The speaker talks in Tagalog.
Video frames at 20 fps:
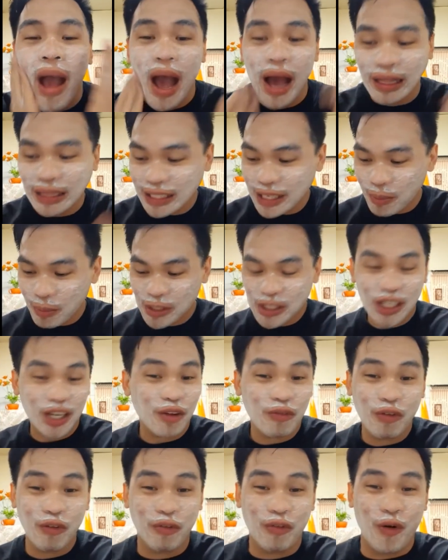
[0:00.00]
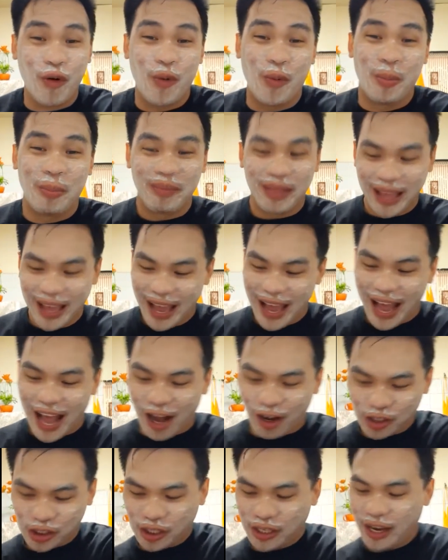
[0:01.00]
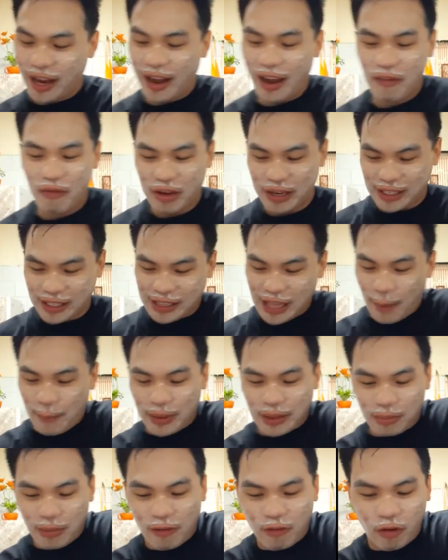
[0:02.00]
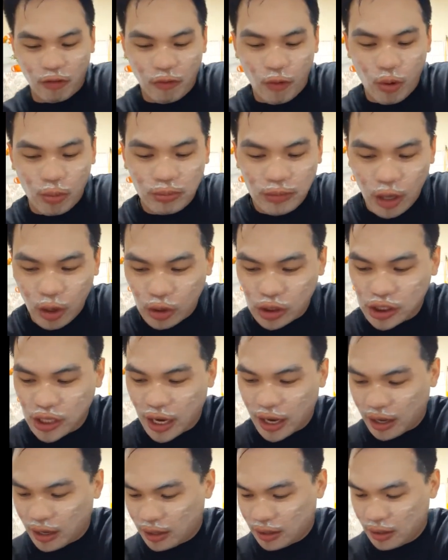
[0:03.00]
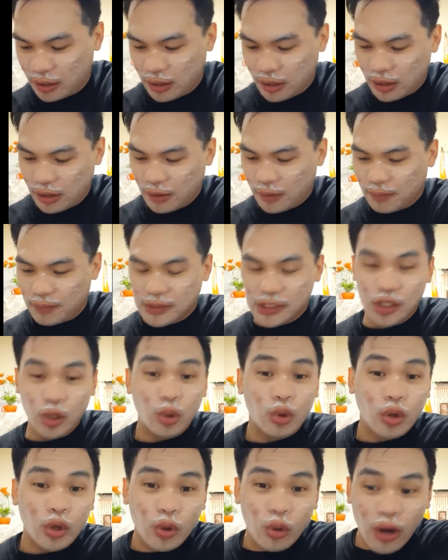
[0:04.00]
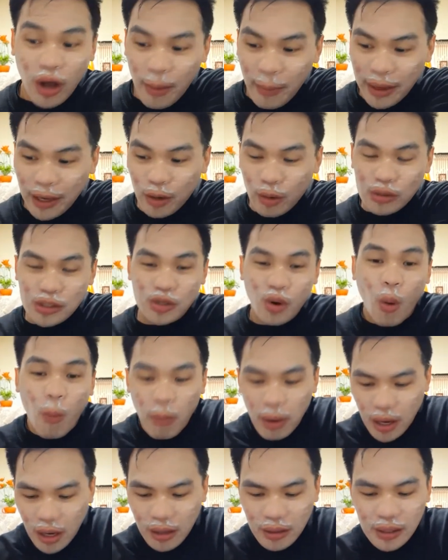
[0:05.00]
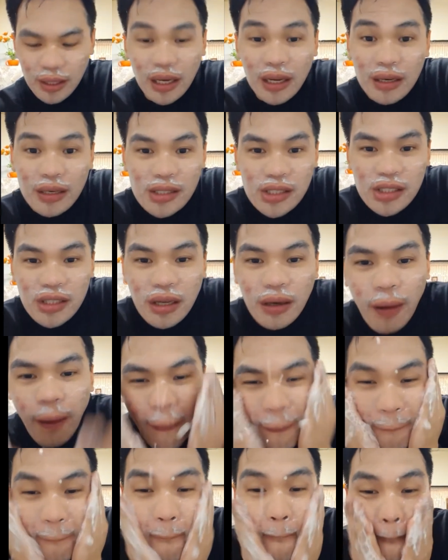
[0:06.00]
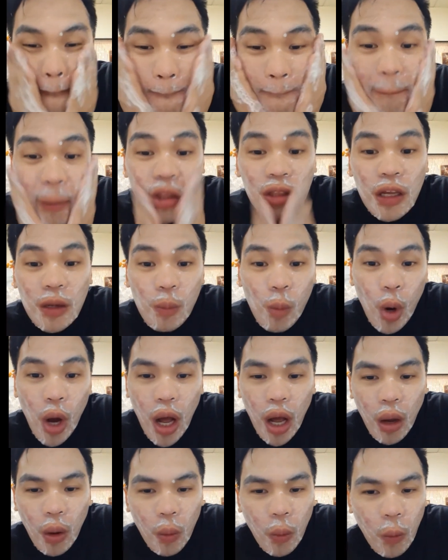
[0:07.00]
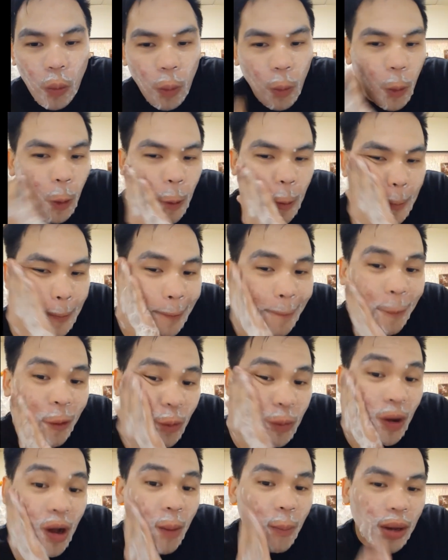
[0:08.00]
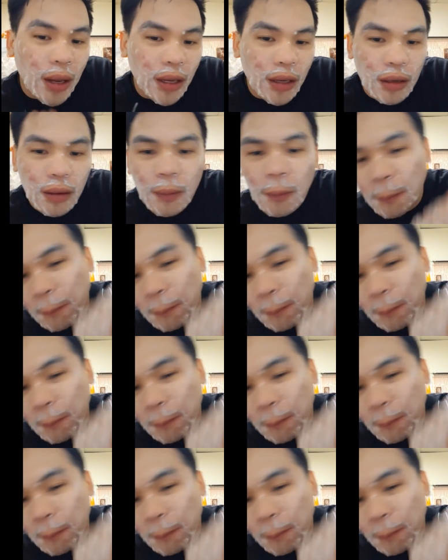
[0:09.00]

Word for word: Hindi naman siya nagpo-foam. Actually, ang effect niya dapat magpo-foam daw siya. Siguro yung kamay ko, sobrang linis niya na. Hindi mukha ko. Yung kamay.